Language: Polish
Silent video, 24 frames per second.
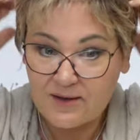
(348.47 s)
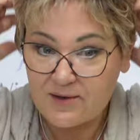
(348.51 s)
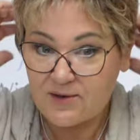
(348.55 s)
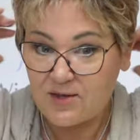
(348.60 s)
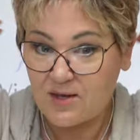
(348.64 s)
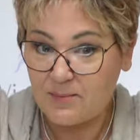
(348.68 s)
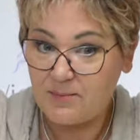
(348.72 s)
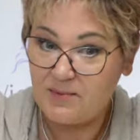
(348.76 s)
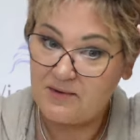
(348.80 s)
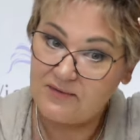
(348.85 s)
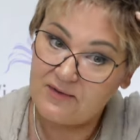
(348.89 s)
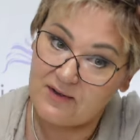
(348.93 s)

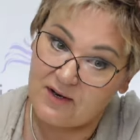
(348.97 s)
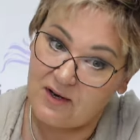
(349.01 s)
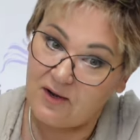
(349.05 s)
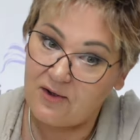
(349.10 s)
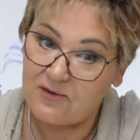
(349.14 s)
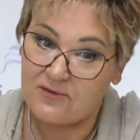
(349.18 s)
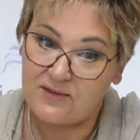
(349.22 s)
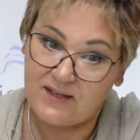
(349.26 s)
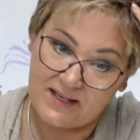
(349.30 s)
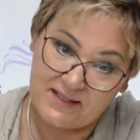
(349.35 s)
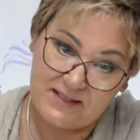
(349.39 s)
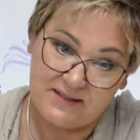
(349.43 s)
żeby
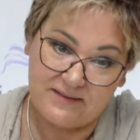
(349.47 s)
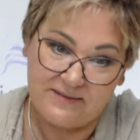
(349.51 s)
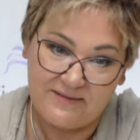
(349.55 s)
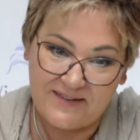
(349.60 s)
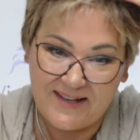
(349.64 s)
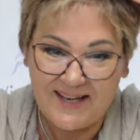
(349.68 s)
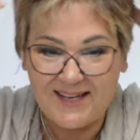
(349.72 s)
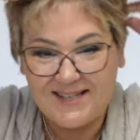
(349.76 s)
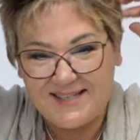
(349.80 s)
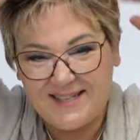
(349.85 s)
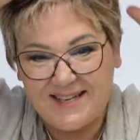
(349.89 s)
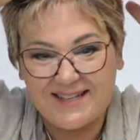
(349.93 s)
wyglądać,
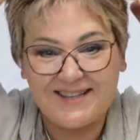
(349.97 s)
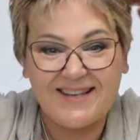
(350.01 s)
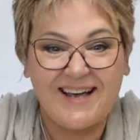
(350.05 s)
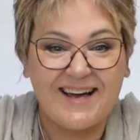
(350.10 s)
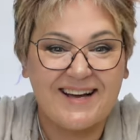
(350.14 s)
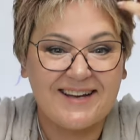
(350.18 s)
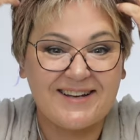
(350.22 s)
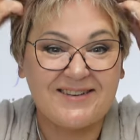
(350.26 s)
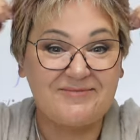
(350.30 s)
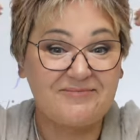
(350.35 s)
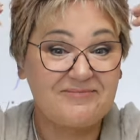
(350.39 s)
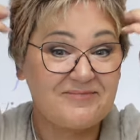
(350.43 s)
wiecie,
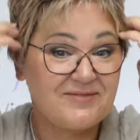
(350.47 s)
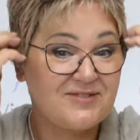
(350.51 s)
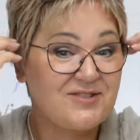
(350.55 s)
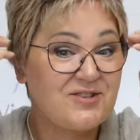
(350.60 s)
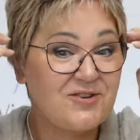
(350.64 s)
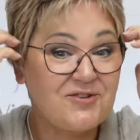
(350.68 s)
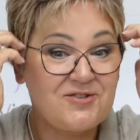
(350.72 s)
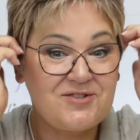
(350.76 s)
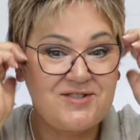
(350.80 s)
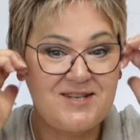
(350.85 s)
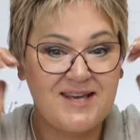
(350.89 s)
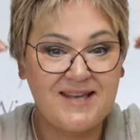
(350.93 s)
tak
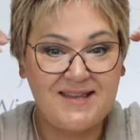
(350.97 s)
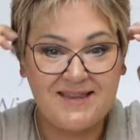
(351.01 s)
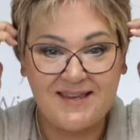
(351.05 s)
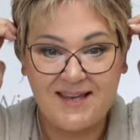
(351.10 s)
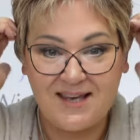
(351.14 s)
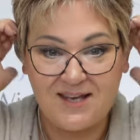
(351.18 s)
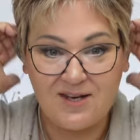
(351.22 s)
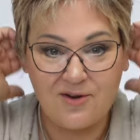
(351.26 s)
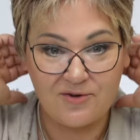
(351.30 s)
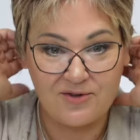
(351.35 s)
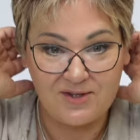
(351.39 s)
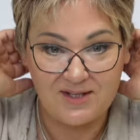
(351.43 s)
codziennie
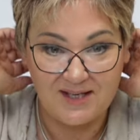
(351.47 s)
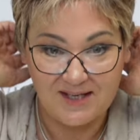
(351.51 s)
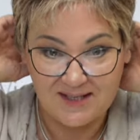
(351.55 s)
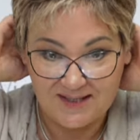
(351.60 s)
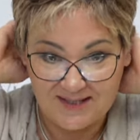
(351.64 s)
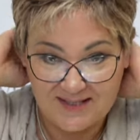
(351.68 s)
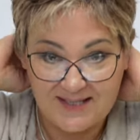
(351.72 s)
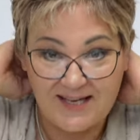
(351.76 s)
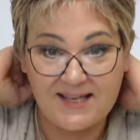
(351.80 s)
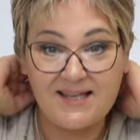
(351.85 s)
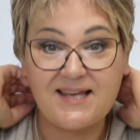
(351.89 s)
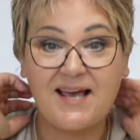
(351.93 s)
i od
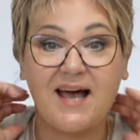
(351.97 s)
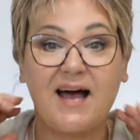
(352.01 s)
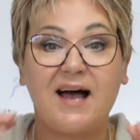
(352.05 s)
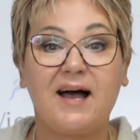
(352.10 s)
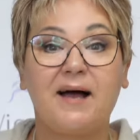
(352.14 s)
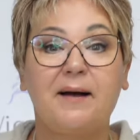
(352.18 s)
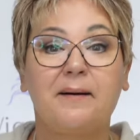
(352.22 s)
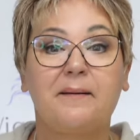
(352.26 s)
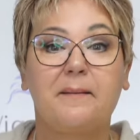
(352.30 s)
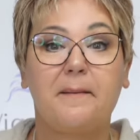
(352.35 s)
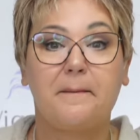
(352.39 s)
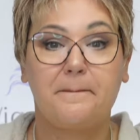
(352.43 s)
niechcenia
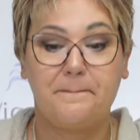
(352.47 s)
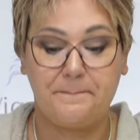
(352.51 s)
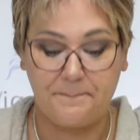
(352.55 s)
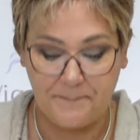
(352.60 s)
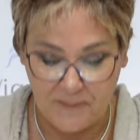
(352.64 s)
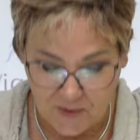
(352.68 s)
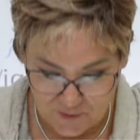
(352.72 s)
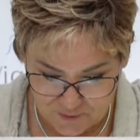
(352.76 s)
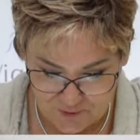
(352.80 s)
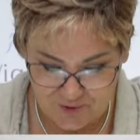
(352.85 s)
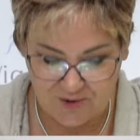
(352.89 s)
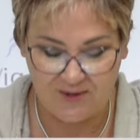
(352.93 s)

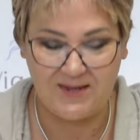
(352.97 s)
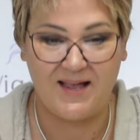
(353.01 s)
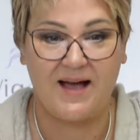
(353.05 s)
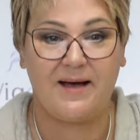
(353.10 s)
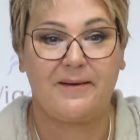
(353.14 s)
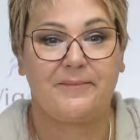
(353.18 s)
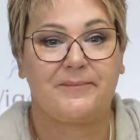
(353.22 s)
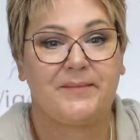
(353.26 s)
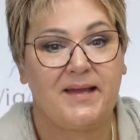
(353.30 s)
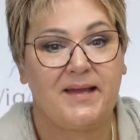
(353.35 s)
można.